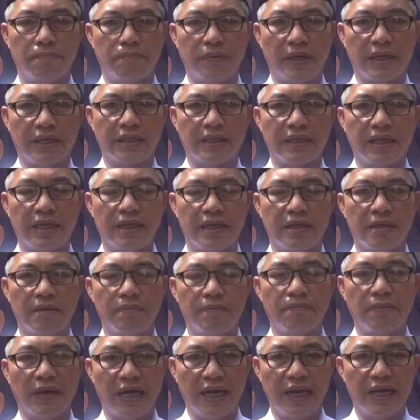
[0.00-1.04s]

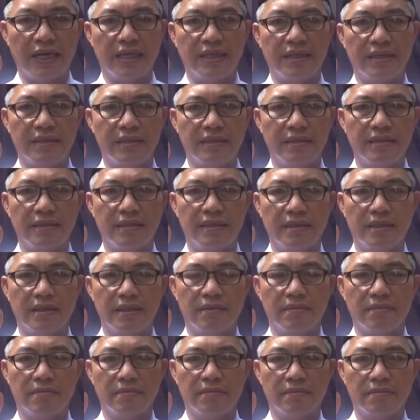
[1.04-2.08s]
Partai PAN
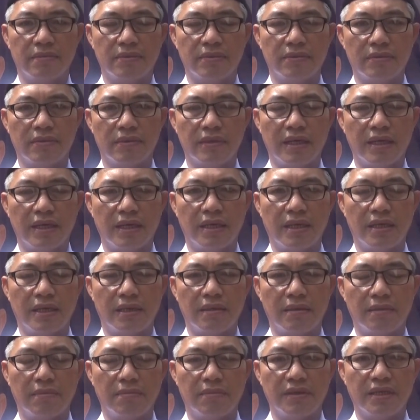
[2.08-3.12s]
sudah
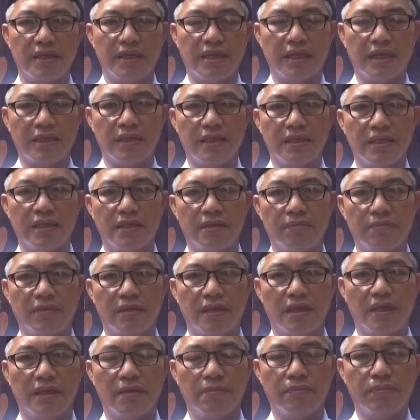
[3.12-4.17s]
mendekati
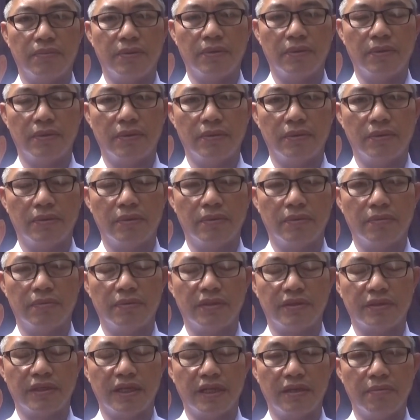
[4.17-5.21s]
90%
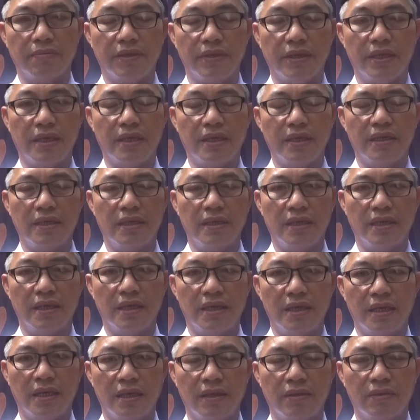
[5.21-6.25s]
lebih
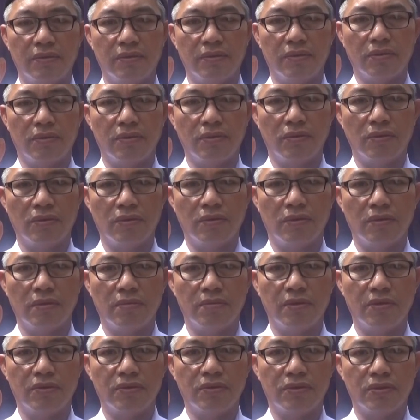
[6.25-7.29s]
untuk
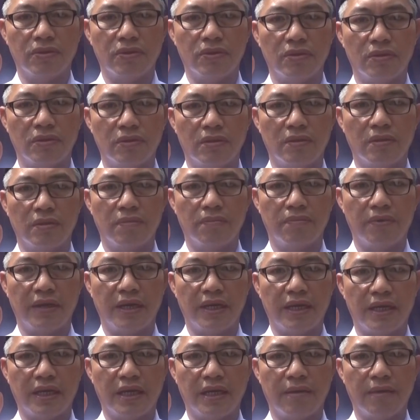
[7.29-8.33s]
mengusung Pak
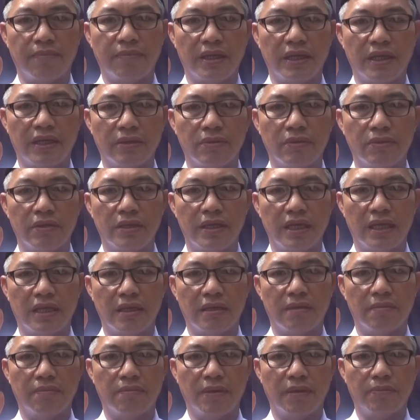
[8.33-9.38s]
Eri Amalindo dan
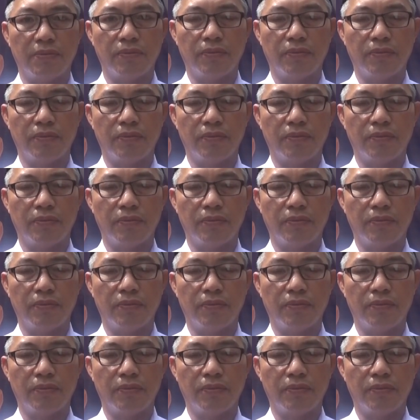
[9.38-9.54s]
Pak